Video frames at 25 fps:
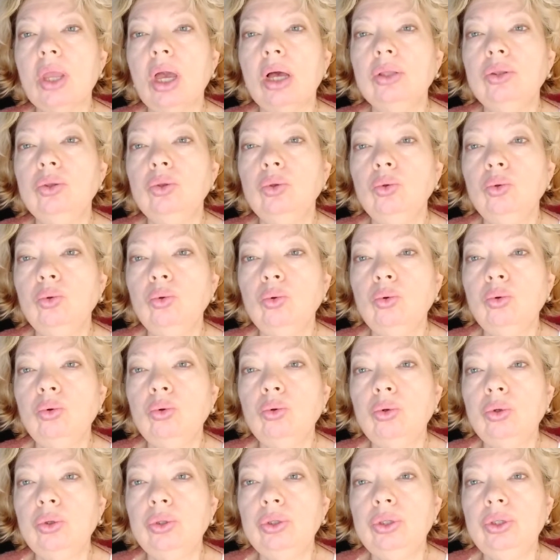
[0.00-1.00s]

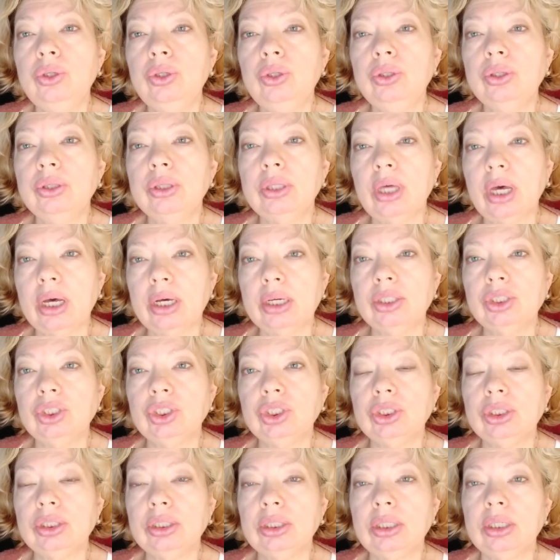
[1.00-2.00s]
но и
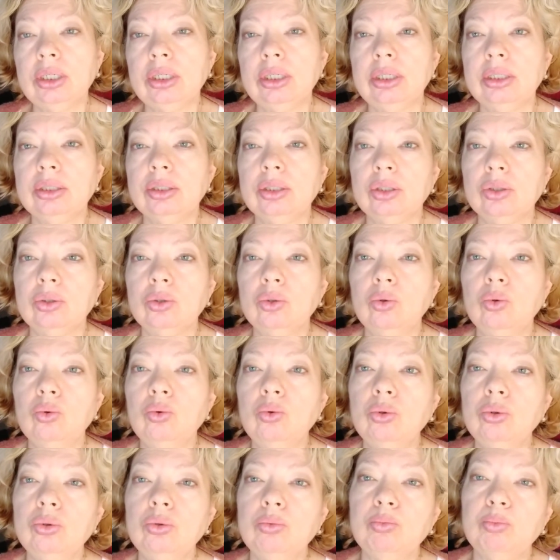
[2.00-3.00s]
также этот
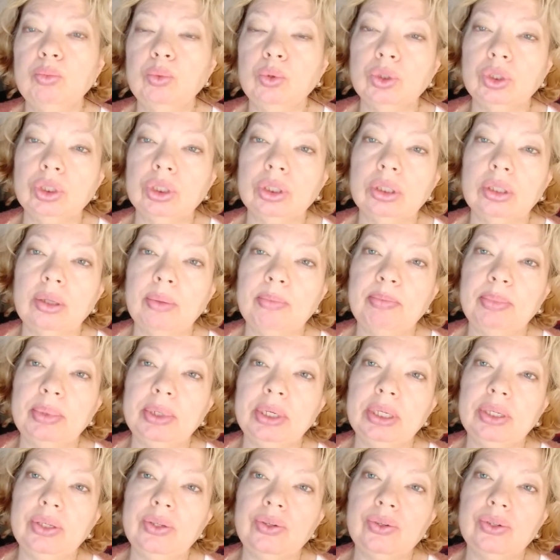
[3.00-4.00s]
год может нам
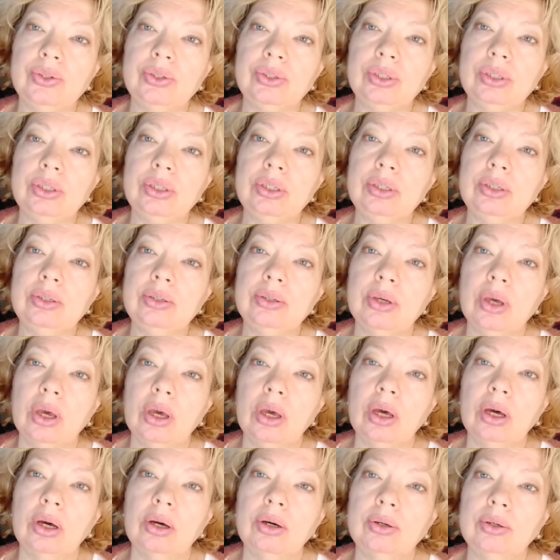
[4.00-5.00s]
принести
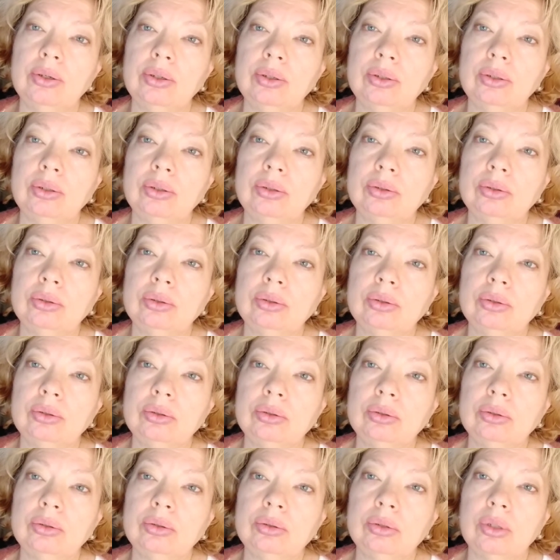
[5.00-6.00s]

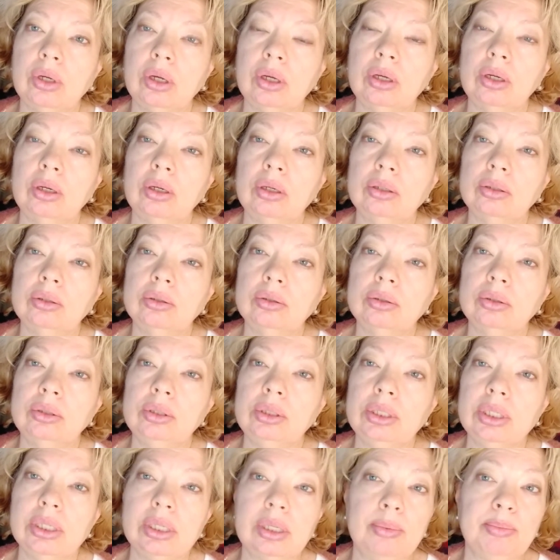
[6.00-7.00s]
э, а,
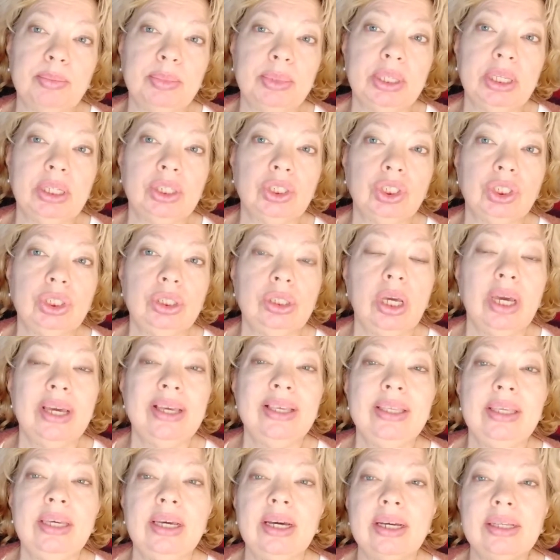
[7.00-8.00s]
если мы даже
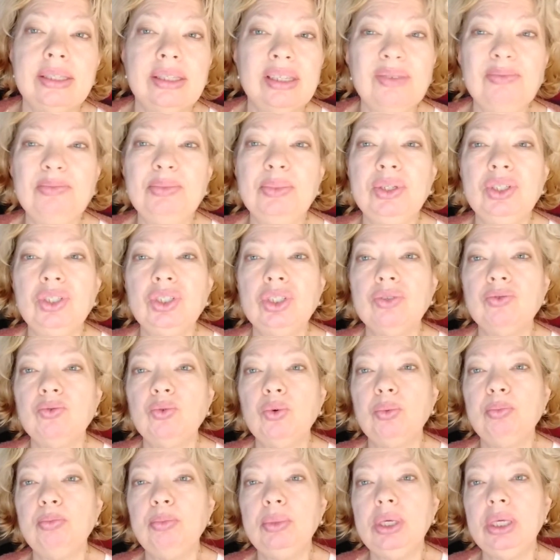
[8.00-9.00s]
не хотим ничего
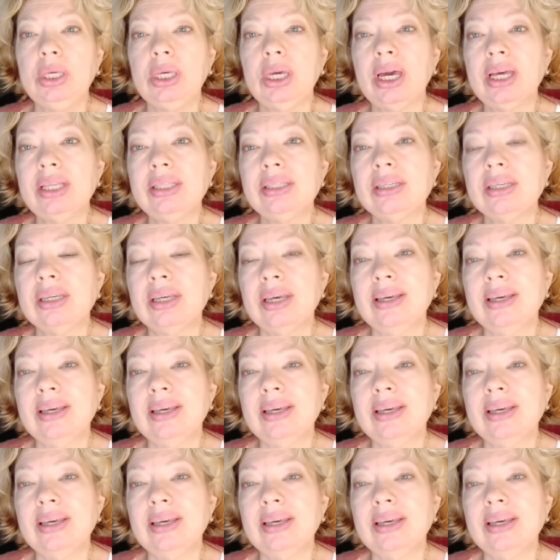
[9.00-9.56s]
менять,